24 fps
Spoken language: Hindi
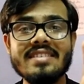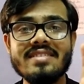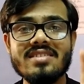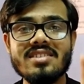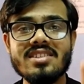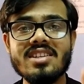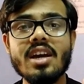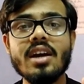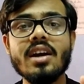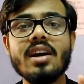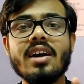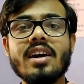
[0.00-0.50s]

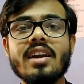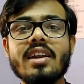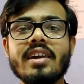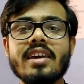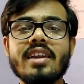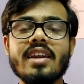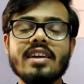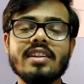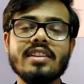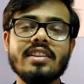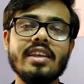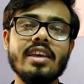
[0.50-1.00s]
स्टक करके
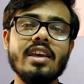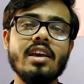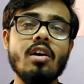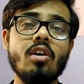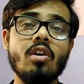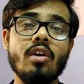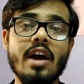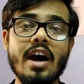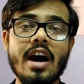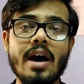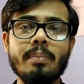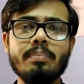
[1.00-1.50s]
रखते हैं
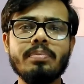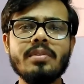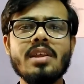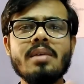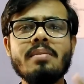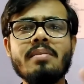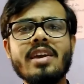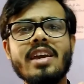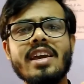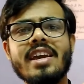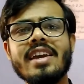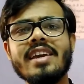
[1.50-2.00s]
और हफ्ते
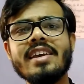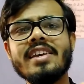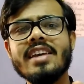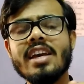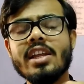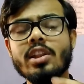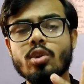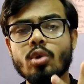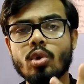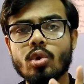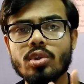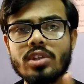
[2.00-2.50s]
में एक
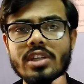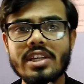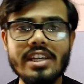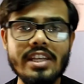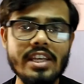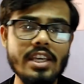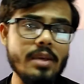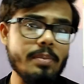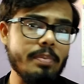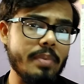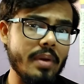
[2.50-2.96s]
या दो दिन ही